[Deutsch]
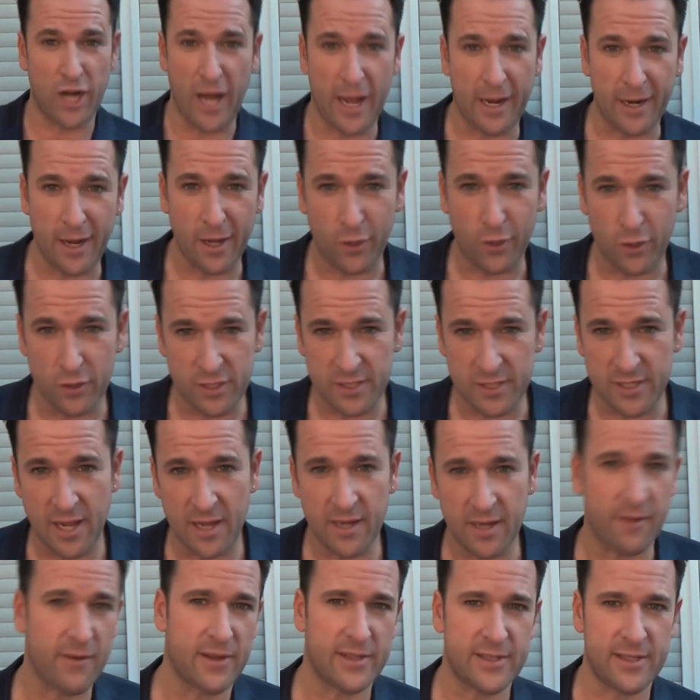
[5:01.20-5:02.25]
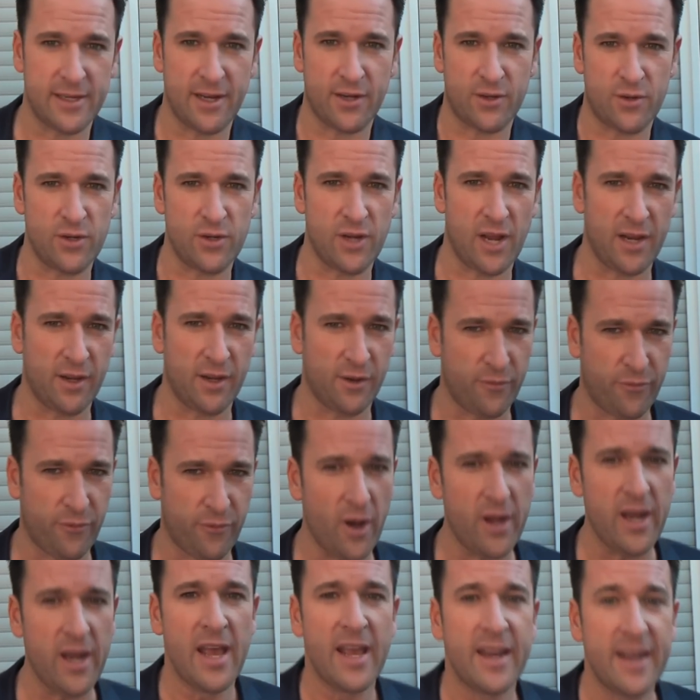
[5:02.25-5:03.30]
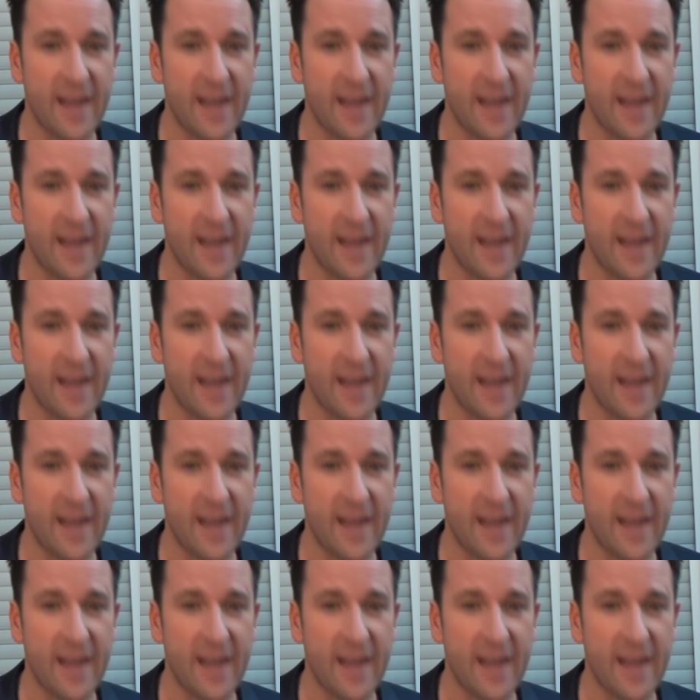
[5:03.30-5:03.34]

Schlagerkünstler, da werden sich natürlich einige freuen,